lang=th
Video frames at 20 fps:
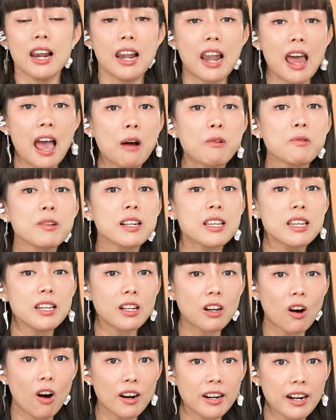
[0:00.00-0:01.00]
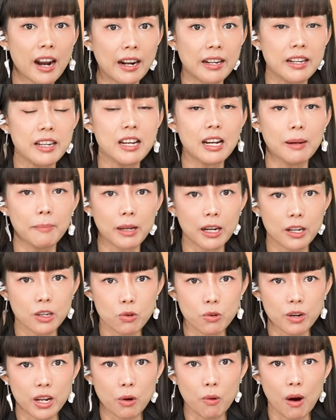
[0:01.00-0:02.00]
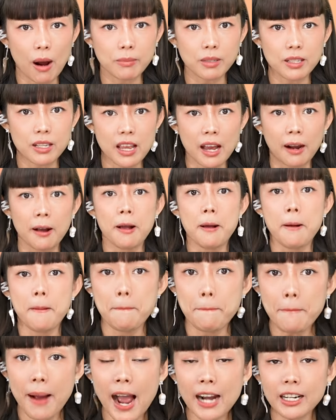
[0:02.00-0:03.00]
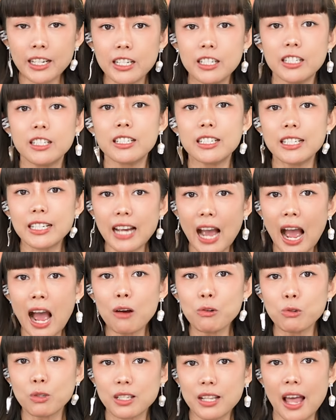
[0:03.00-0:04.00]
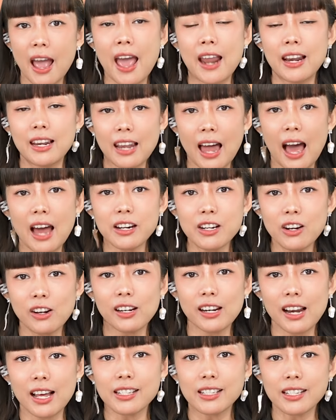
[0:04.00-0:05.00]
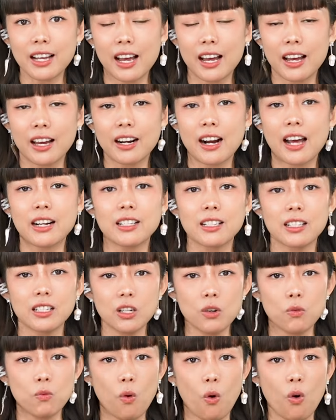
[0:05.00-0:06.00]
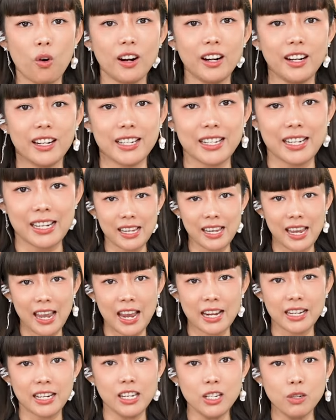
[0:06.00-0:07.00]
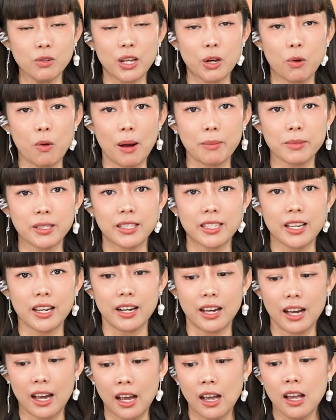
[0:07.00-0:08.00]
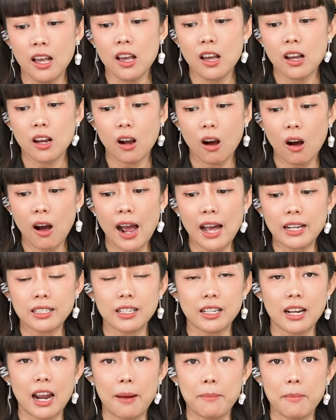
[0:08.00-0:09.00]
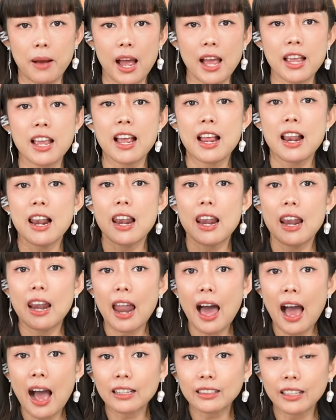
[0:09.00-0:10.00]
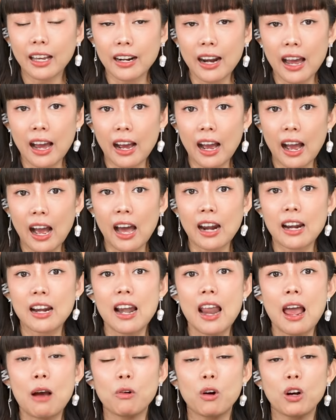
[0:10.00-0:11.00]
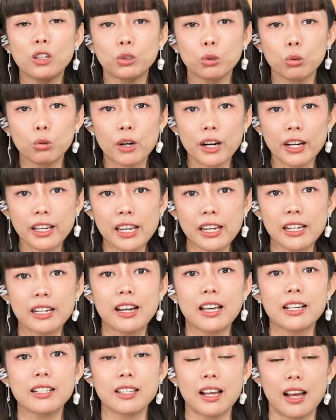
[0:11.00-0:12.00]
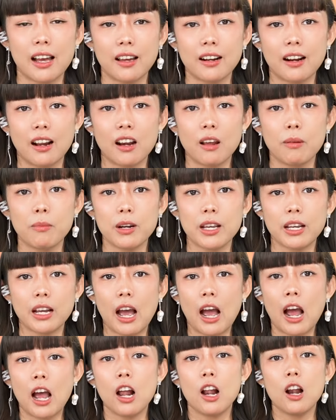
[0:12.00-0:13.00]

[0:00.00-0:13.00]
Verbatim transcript: แล้วหนี้ก้อนนั้นที่กำลังอยู่ในความเสี่ยง มากถึง9แสนล้านดอลลาร์สหรัฐ ซึ่งวงเงินนี้เองที่อยู่ในความเสี่ยงนะคะ ก็อาจจะทำให้ลากธนาคารแล้วก็ธุรกิจในสหรัฐอเมริกา